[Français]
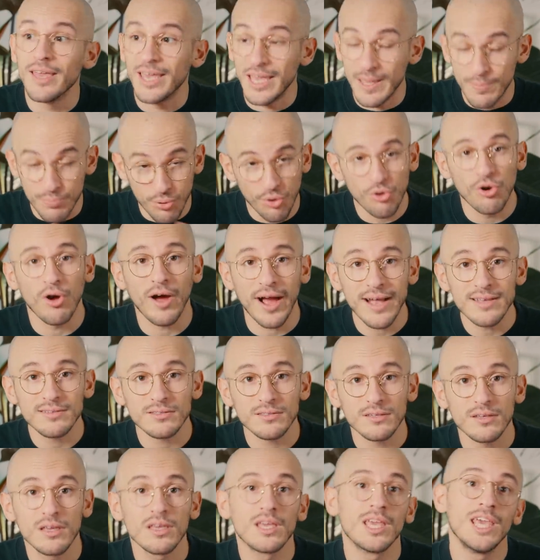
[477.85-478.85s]
Et pour le
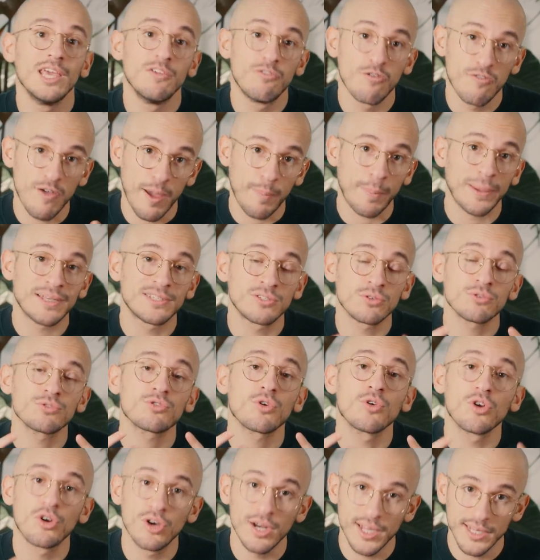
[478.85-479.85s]
reste, il faut faire pression
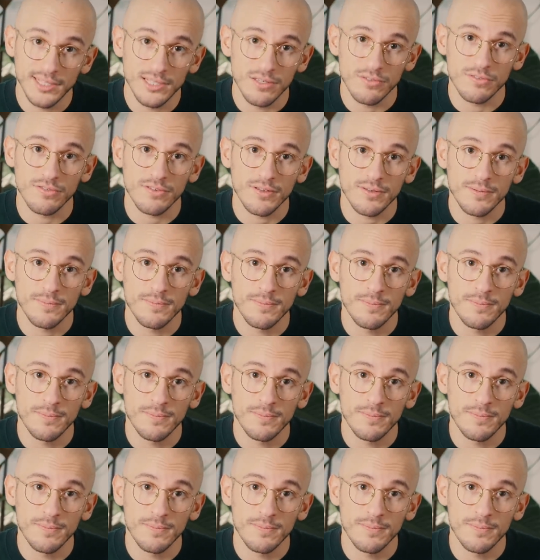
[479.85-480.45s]
sur le collectif.